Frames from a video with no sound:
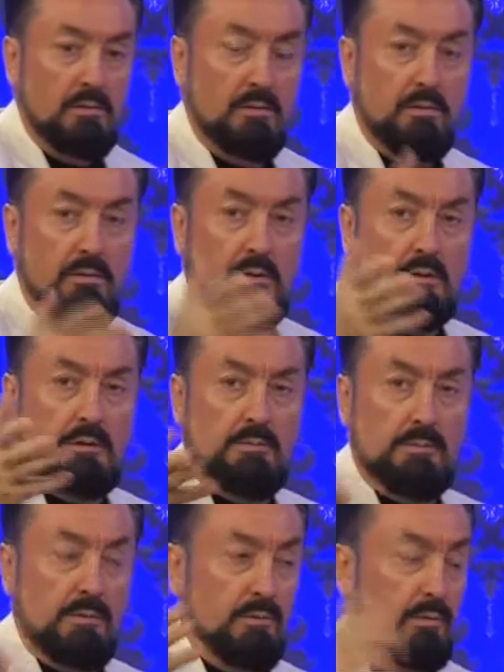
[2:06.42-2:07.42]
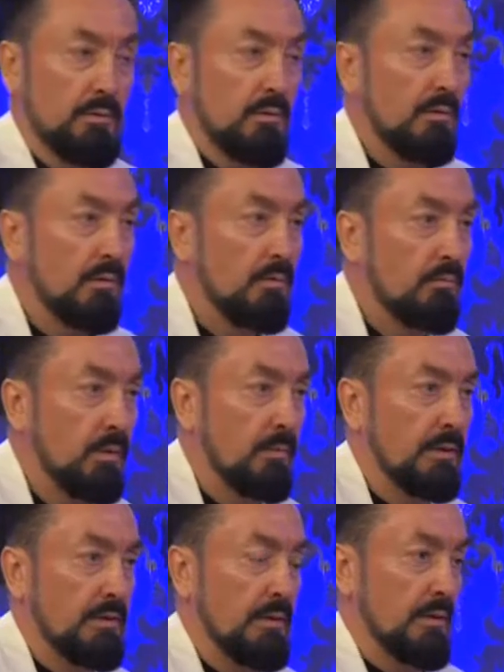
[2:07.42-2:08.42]
Öyle tipler oluyor.
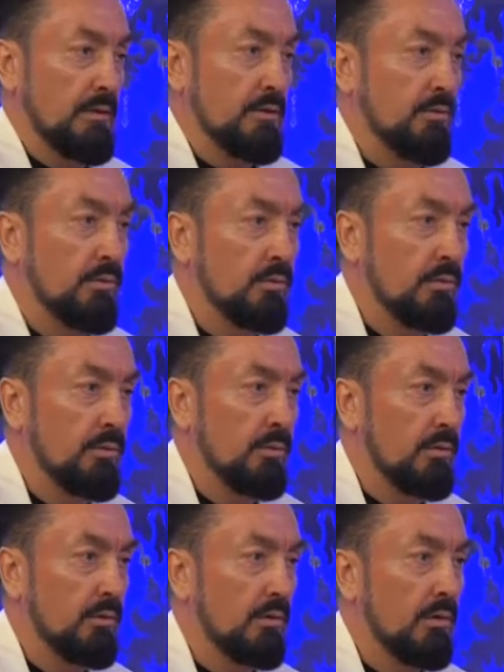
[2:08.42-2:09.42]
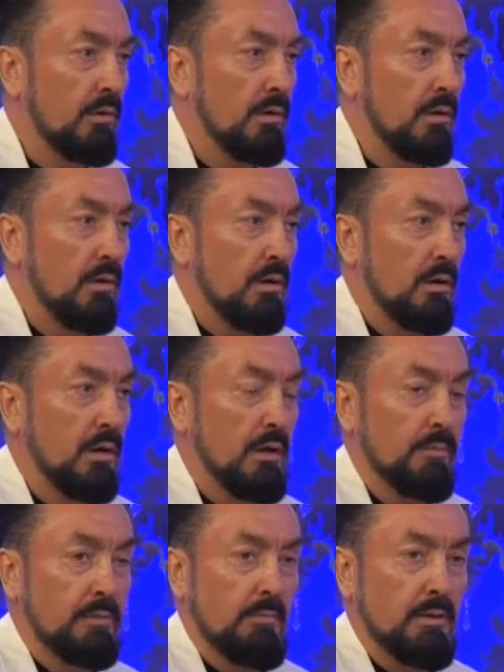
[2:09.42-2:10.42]
Babasını anasını öldürüyor.
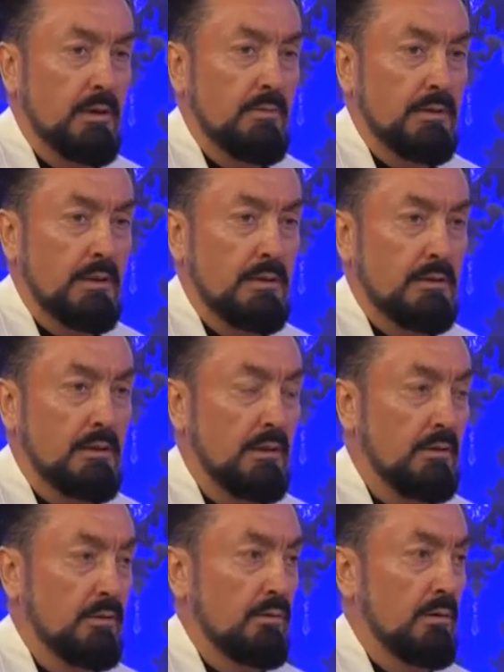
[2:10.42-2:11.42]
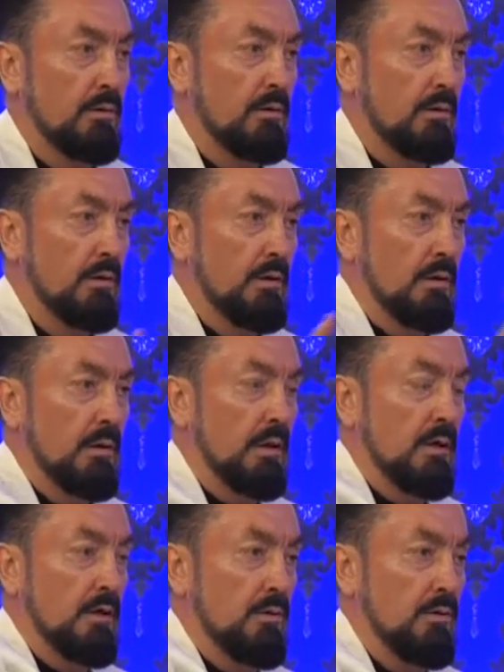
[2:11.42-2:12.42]
Gayipten bana bir ses geldi diyor.
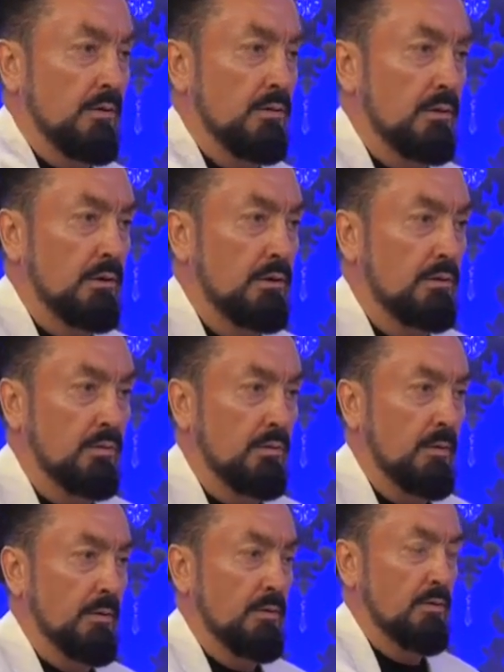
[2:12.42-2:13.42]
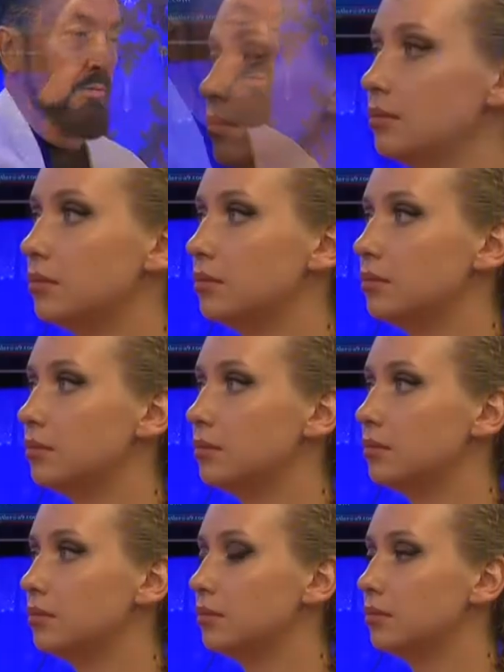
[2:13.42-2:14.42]
Anneni öldür dedi diyor. Babanı öldür dedi diyor.
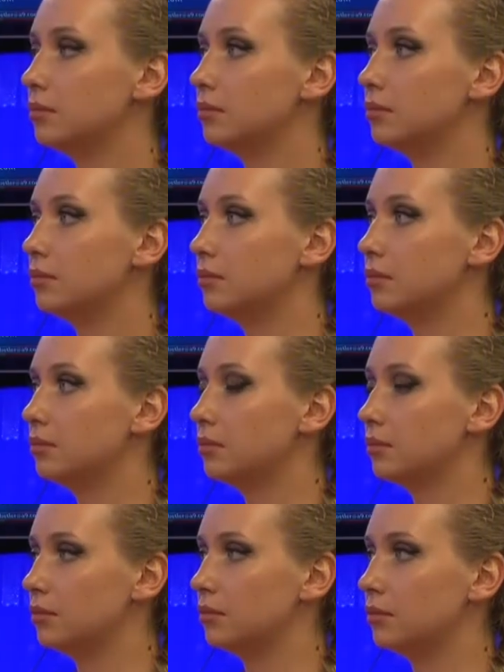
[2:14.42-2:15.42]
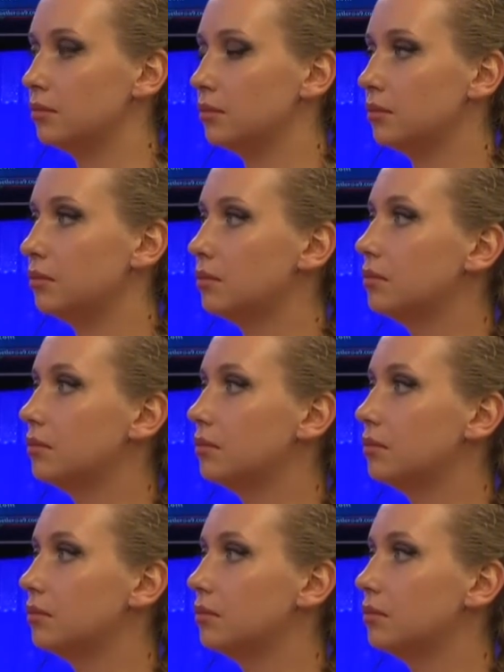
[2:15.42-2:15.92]
Öldürdüm diyor. Çok fazla vaka var.